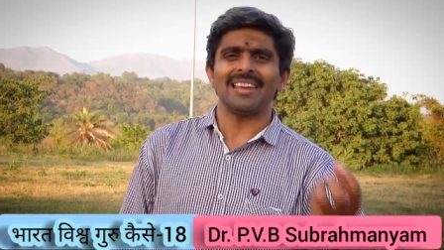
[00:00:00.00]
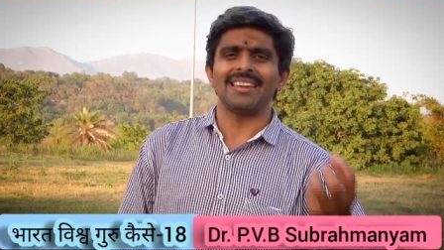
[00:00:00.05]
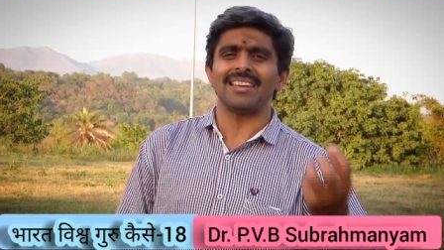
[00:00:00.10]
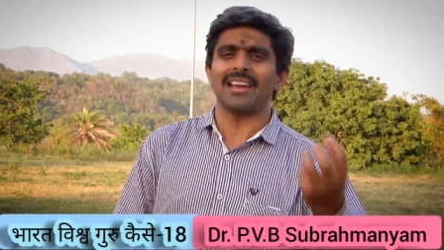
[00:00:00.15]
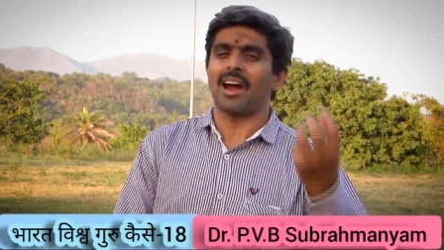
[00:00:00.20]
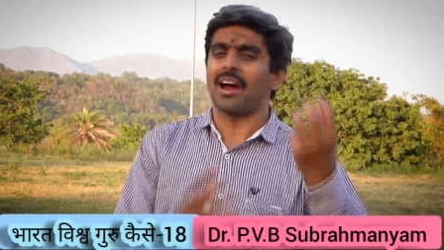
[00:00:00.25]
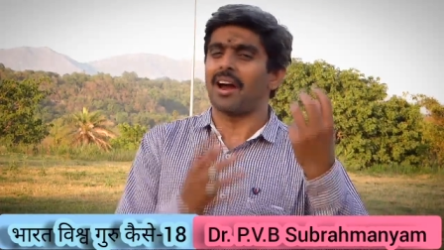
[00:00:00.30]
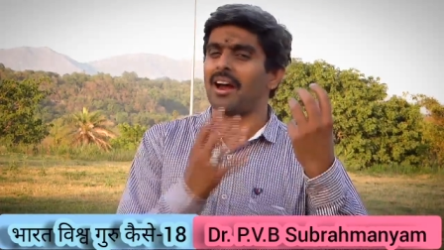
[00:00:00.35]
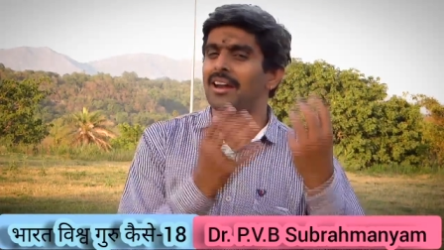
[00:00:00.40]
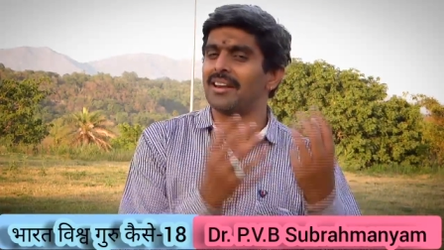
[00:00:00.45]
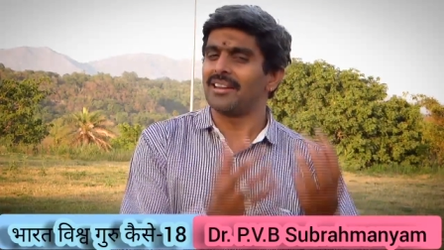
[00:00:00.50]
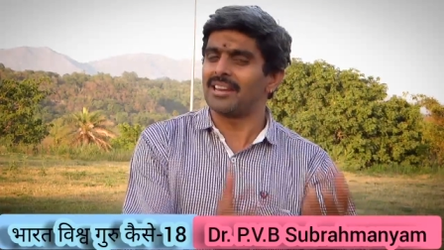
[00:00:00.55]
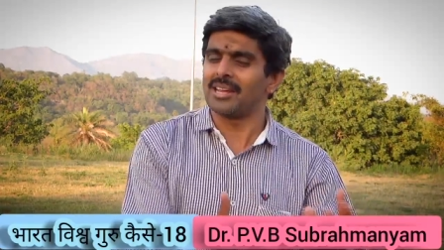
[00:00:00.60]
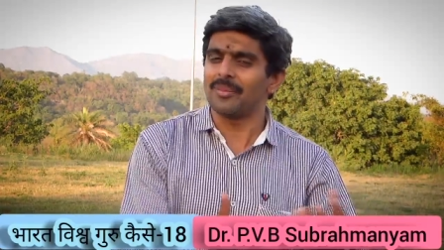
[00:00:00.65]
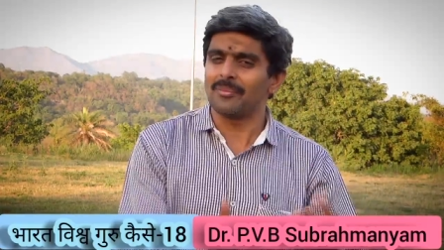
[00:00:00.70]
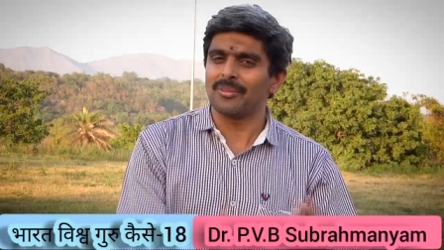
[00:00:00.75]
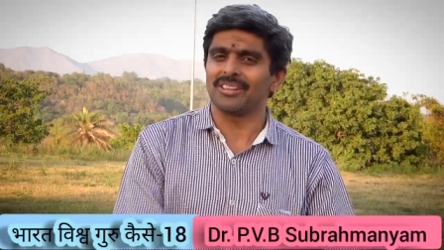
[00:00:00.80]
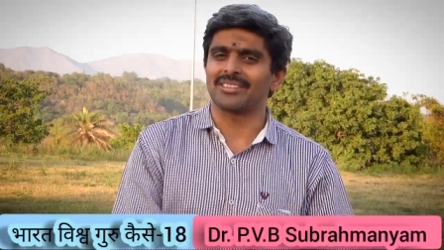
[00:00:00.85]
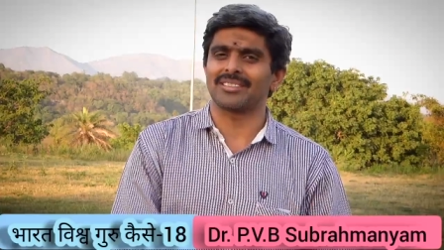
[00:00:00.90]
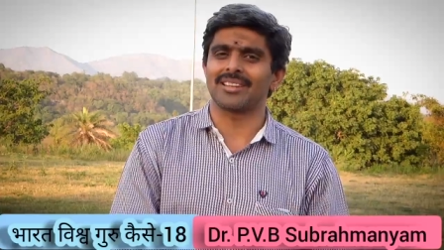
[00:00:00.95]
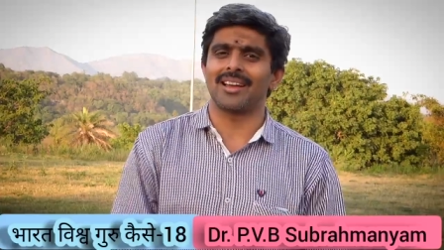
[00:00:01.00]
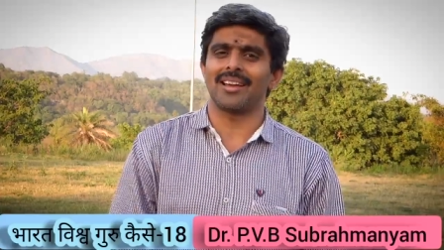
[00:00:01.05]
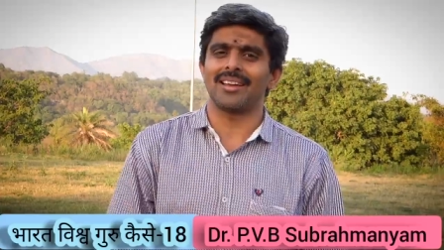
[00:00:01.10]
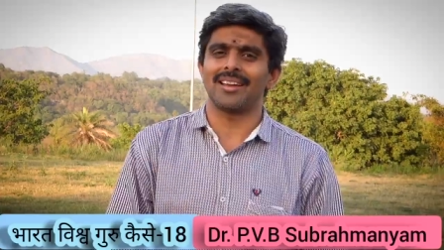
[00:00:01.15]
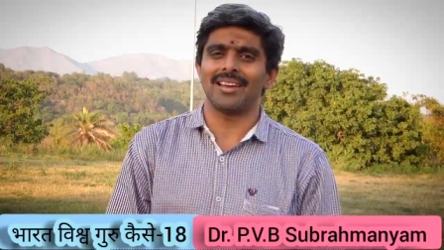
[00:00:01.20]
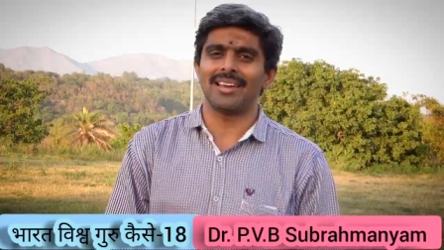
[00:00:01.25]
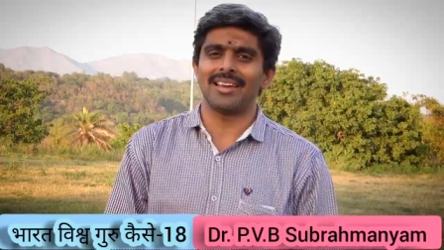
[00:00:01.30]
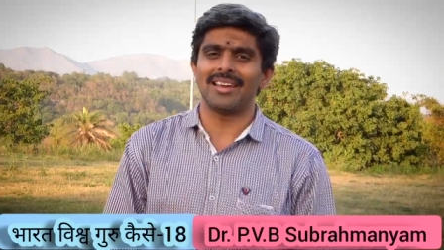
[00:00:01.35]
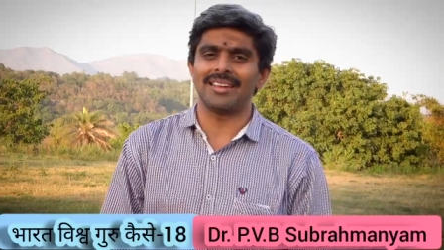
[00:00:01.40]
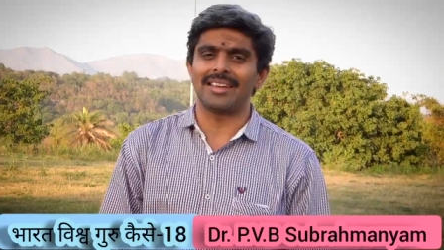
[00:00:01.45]
या हड्डी मिलता
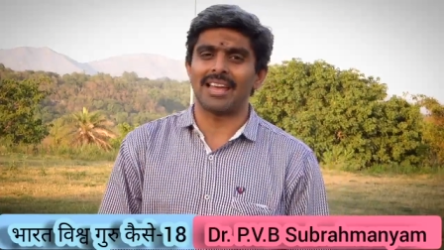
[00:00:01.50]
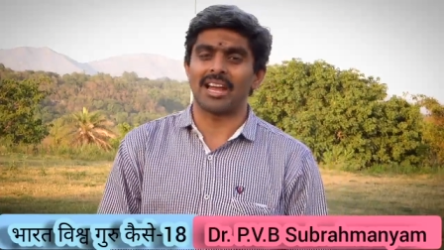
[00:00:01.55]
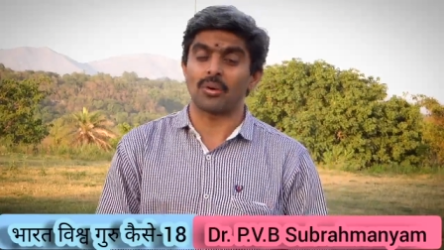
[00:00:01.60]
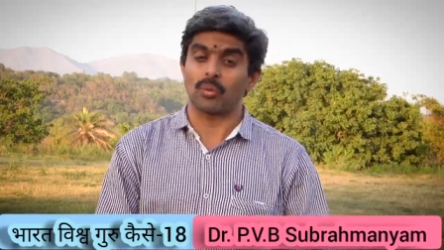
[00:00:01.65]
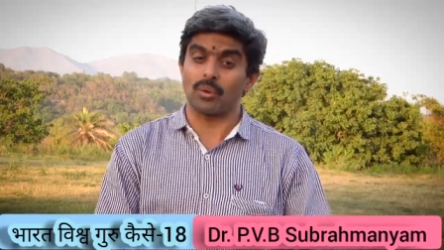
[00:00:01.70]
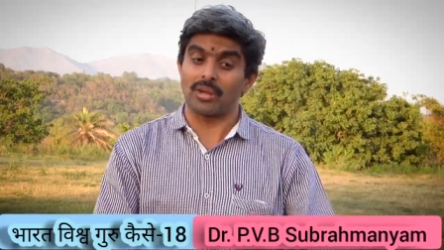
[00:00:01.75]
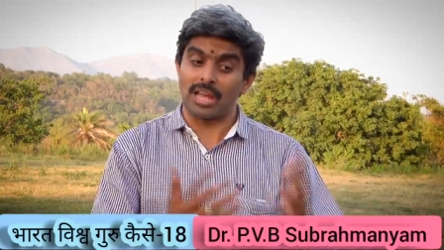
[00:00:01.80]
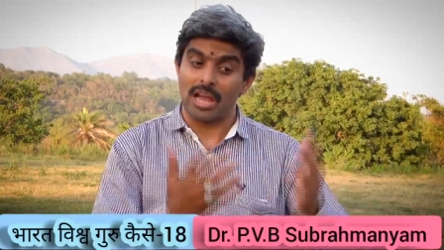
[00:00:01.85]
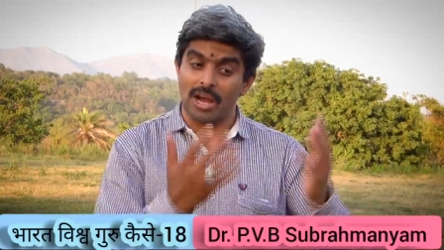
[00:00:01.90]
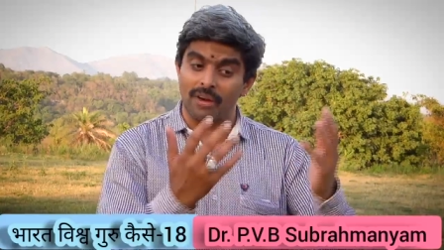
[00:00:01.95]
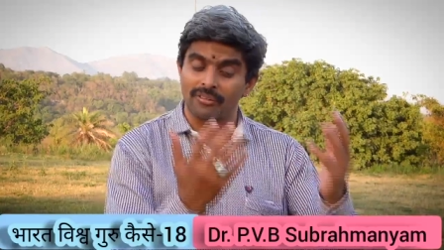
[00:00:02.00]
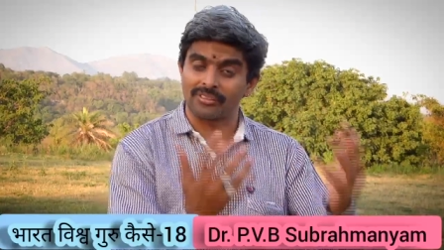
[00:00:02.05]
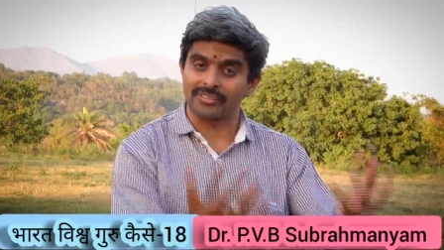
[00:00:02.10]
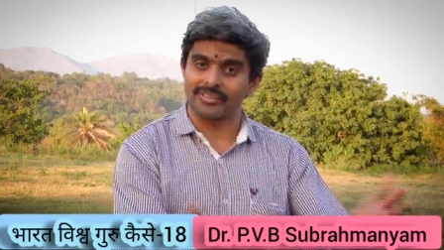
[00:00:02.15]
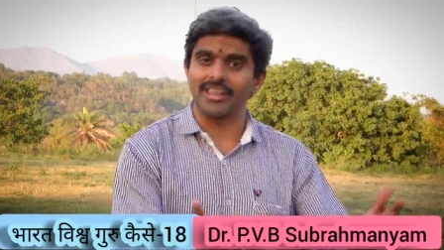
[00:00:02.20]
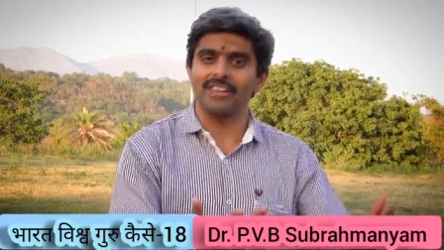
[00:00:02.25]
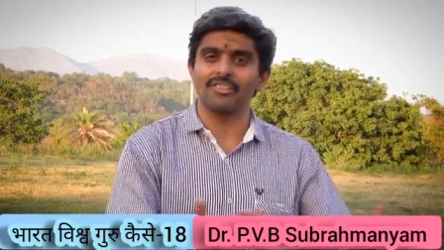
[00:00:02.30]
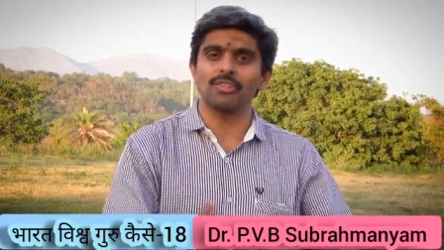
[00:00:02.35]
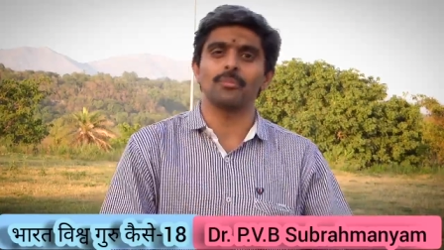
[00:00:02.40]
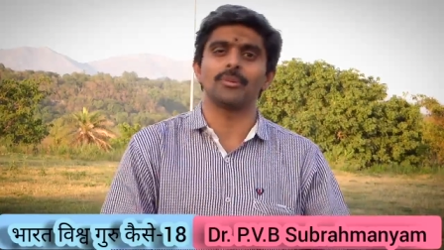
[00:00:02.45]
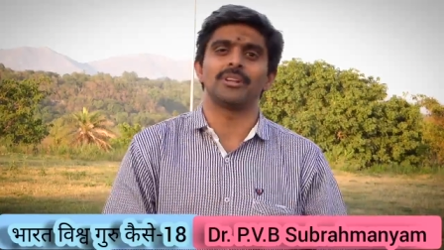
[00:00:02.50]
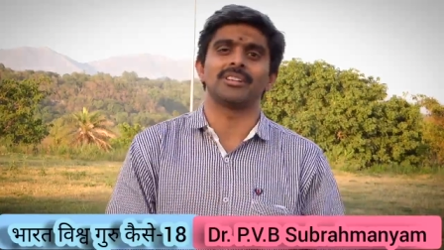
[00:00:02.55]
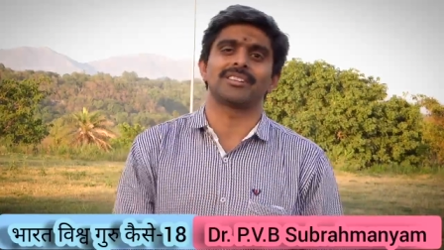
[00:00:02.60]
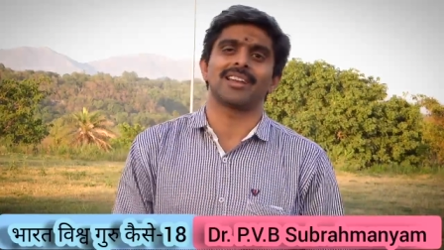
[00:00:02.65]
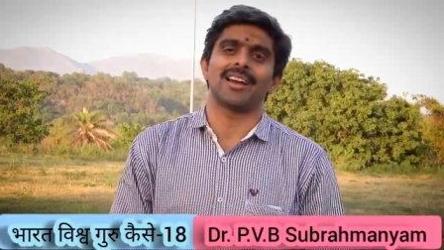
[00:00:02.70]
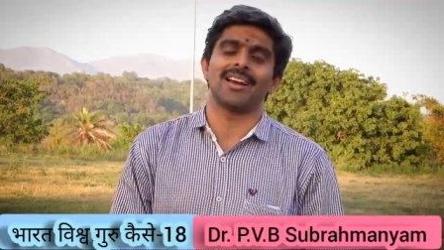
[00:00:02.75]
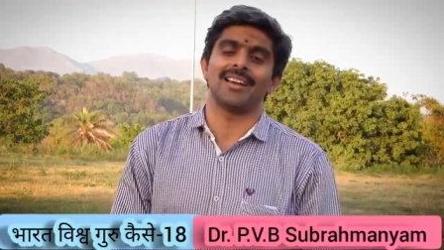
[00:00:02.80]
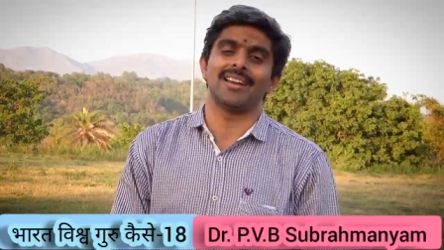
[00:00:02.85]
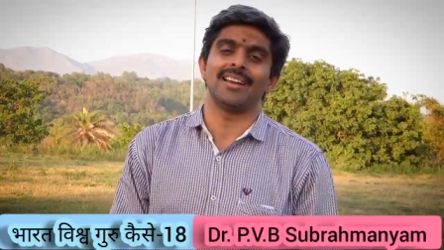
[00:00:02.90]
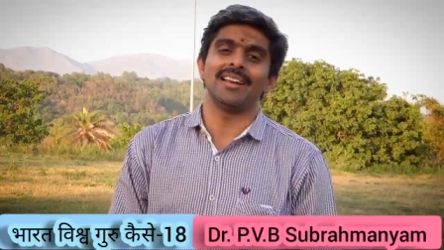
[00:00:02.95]
है या कोई अवशेष
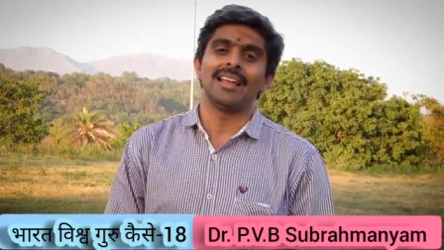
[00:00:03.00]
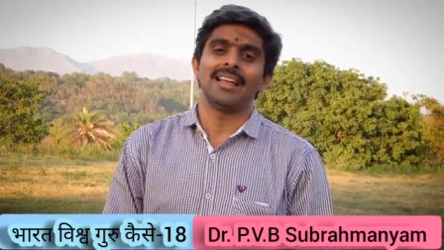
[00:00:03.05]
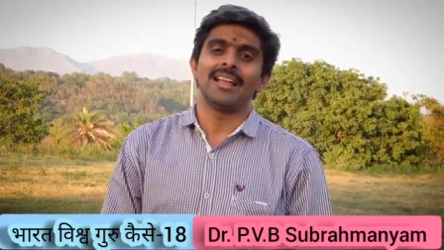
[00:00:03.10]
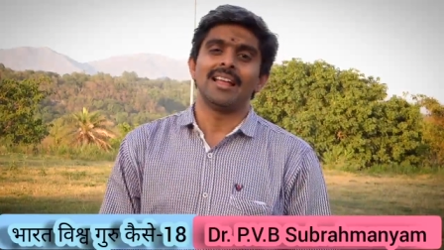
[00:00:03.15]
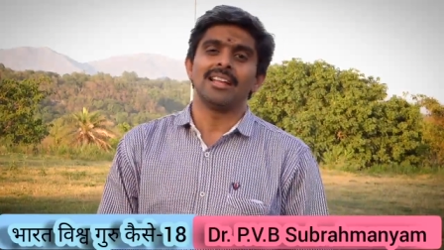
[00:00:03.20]
मिलता है